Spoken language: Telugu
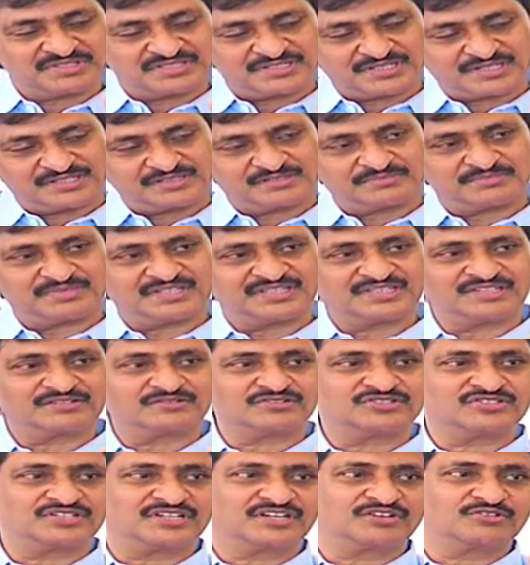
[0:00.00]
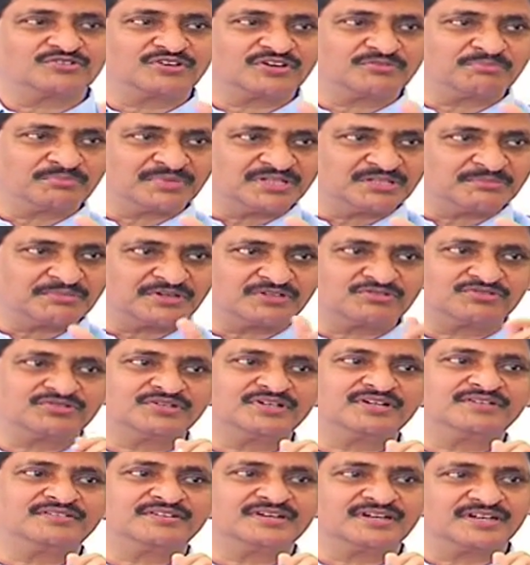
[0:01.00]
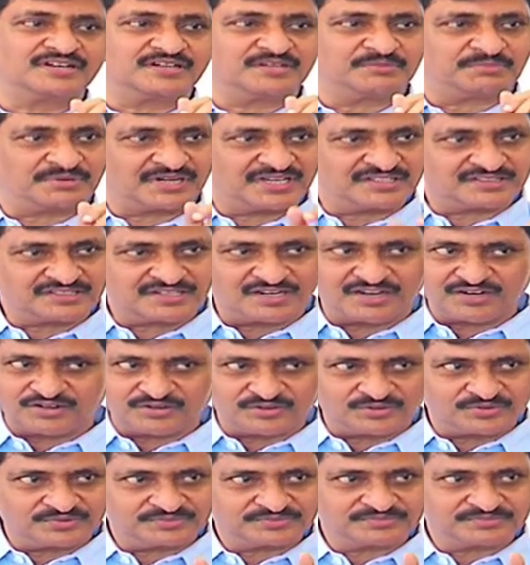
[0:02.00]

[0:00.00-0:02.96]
శాతం మంది కొంచెం ఎక్కువ ఇబ్బంది పడుతూనే ఉంటారు ఈ ప్రయత్నాల్లో